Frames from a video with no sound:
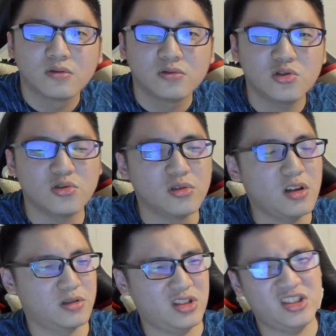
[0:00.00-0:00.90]
就有点
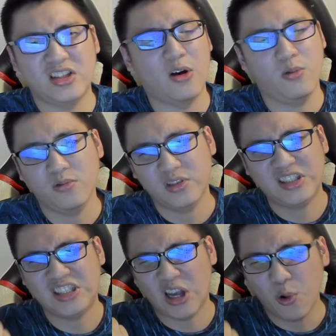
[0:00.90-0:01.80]
小
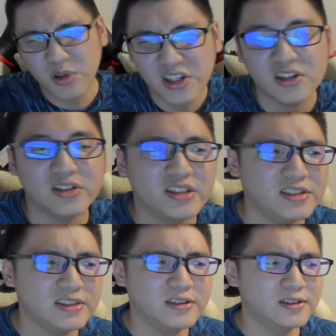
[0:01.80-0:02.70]
小可
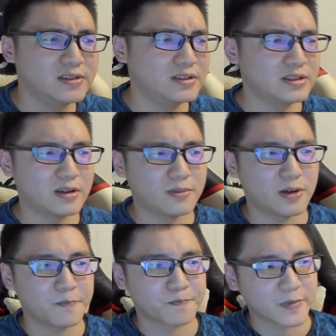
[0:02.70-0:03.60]
惜了，你知道吗？
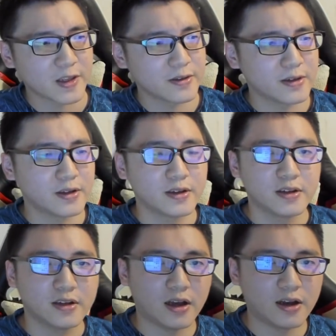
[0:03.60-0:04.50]

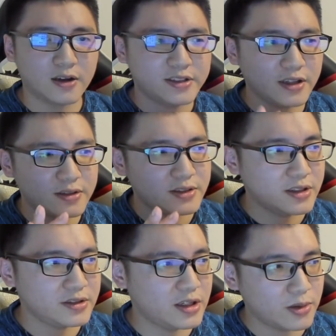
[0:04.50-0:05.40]
啊，现
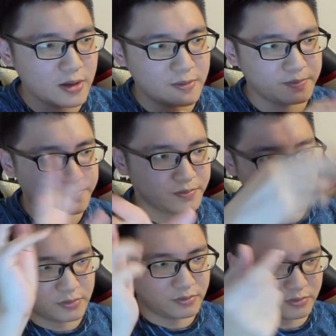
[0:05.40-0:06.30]
现阶段，
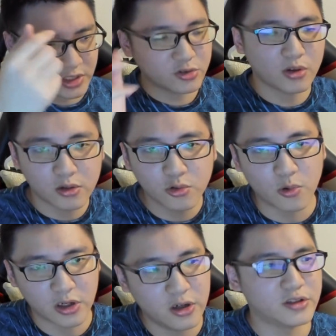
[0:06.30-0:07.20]
嗯，这个顺畅度我
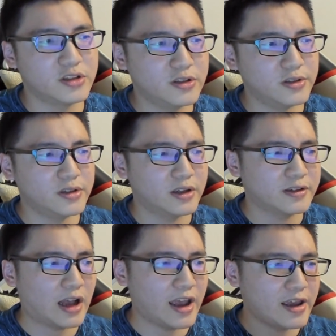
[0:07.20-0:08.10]
个人是。
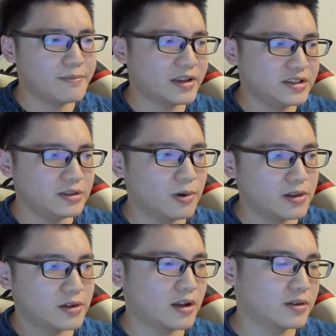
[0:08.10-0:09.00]
还蛮喜欢
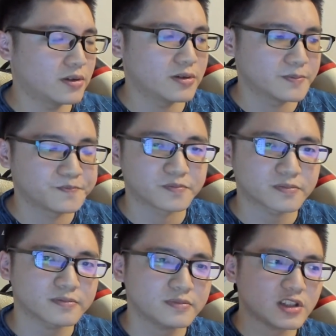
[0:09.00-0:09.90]
的啦，对，
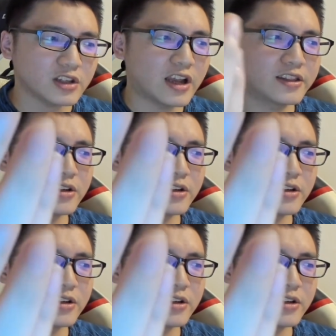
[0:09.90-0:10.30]
看那个